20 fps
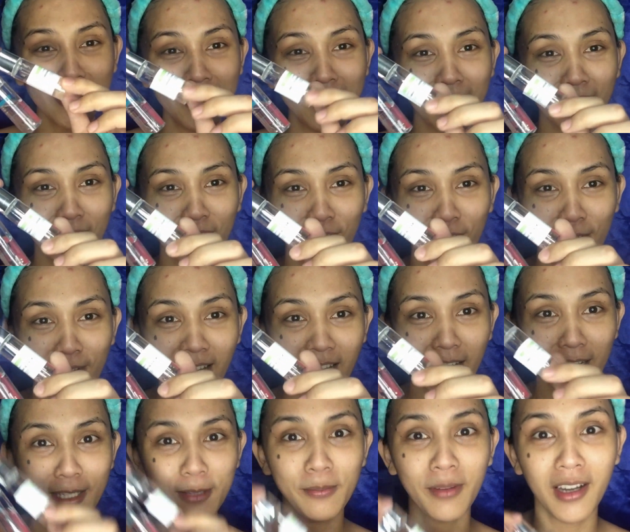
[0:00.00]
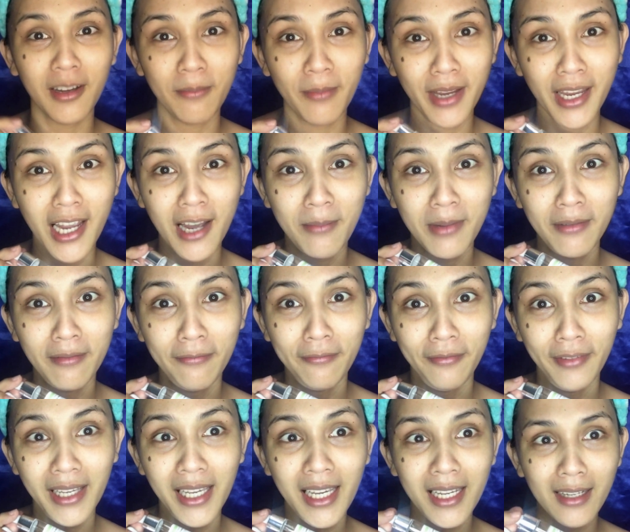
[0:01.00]
Nakukulag tas matamayaman
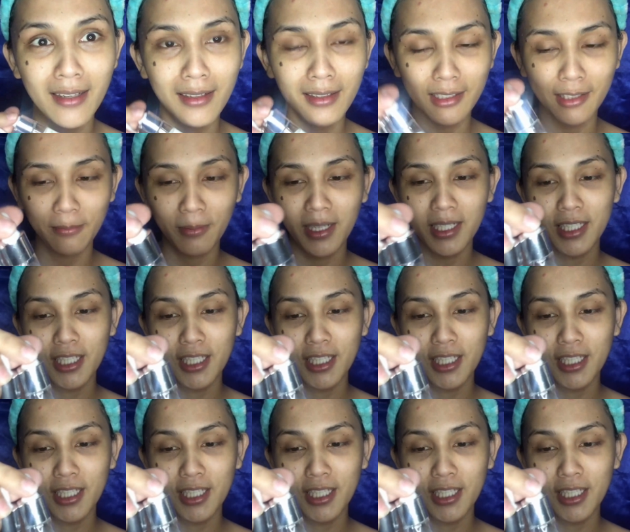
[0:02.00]
feels.